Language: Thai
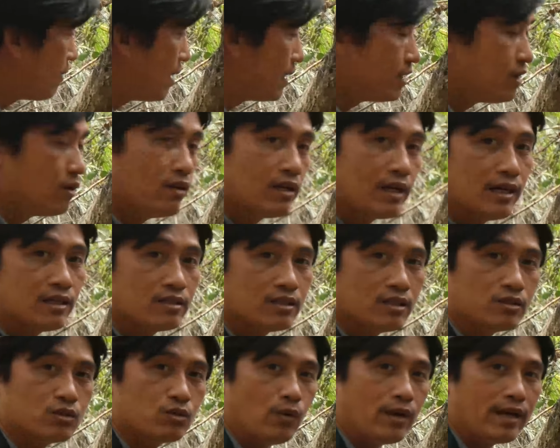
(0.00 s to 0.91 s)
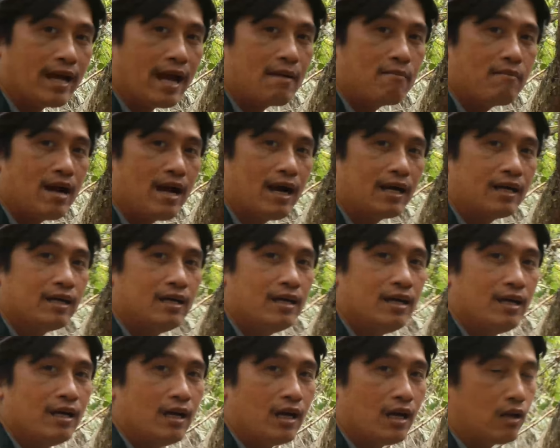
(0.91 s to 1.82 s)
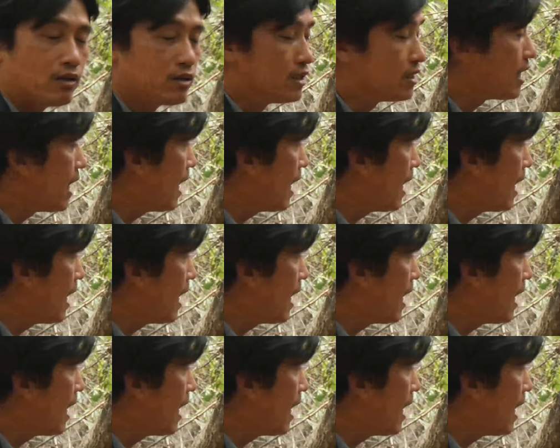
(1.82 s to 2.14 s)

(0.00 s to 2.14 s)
นไม้ที่ค่อนข้างจะสวยงามมาก เราจะ